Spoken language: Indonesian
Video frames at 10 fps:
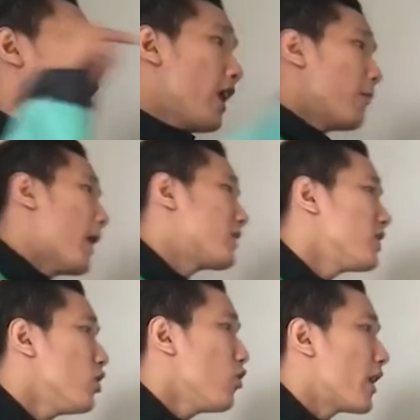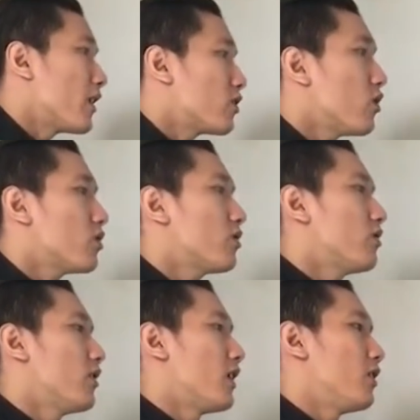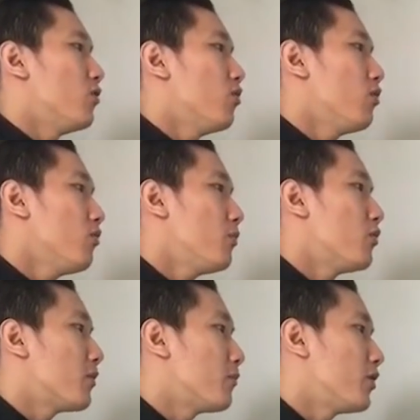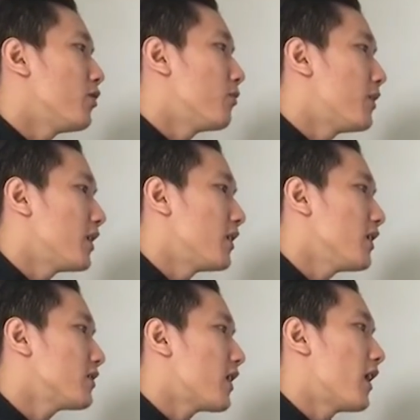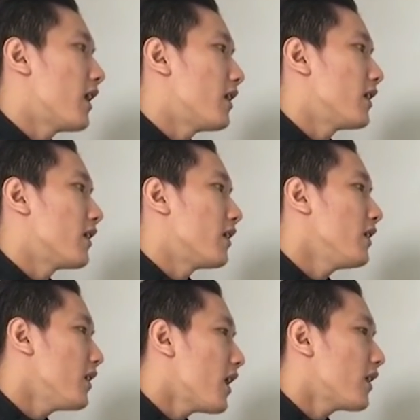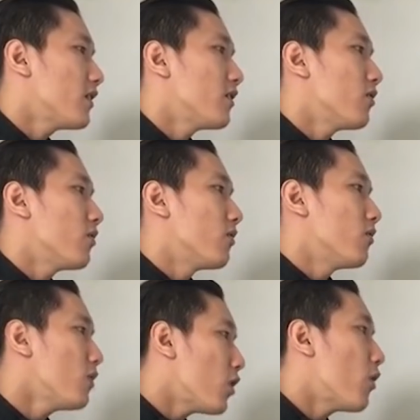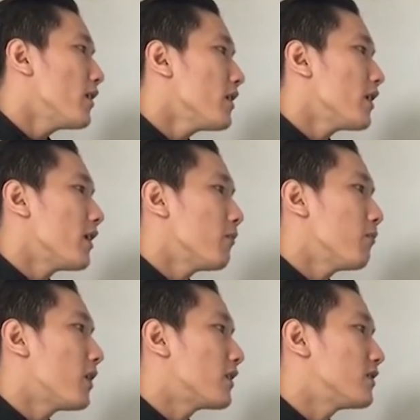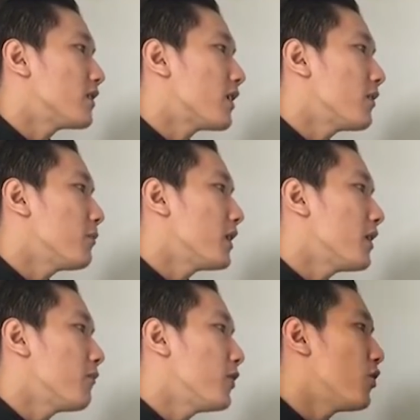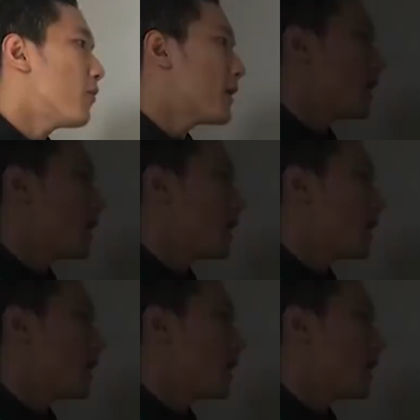Indonesia yang memiliki iman lebih berani daripada gue, iman lebih dahsyat daripada gue. Jangan takut kalian itu